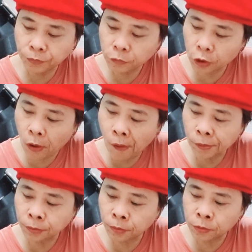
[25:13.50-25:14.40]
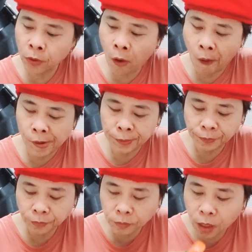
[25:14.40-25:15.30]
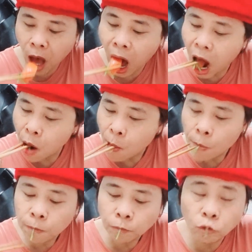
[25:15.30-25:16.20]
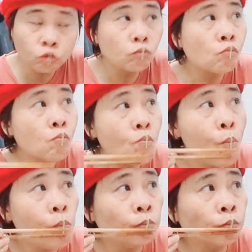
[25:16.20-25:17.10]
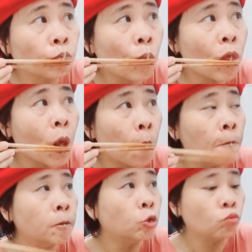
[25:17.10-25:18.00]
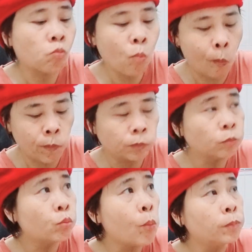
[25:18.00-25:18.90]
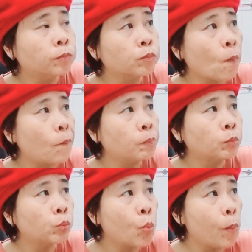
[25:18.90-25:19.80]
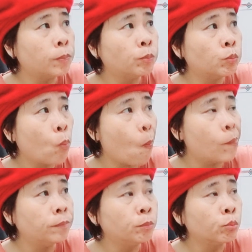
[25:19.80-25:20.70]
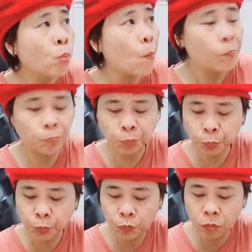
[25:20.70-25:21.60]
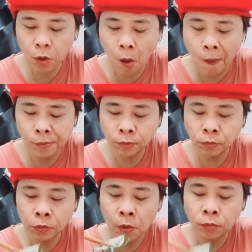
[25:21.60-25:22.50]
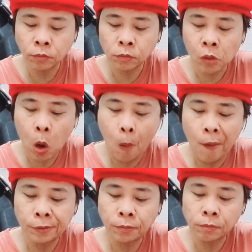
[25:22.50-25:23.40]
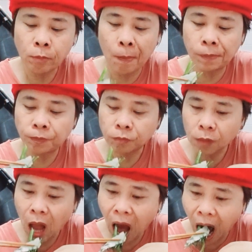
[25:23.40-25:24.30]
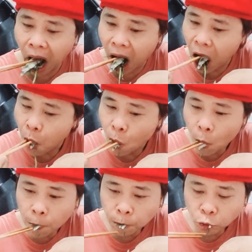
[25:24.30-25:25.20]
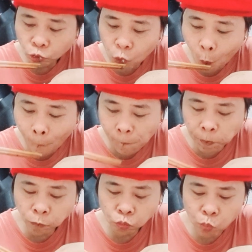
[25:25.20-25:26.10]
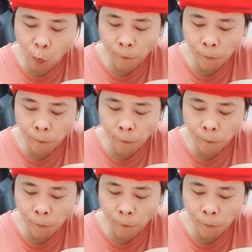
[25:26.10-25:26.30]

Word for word: quản lý kỷ luật lao động và đánh giá thành viên cơ quan đại diện, khen thưởng kỷ luật theo thẩm quyền hoặc đề nghị cơ quan có thẩm quyền khen thưởng kỷ luật, giải quyết khiếu nại tố cáo theo quy định của pháp luật.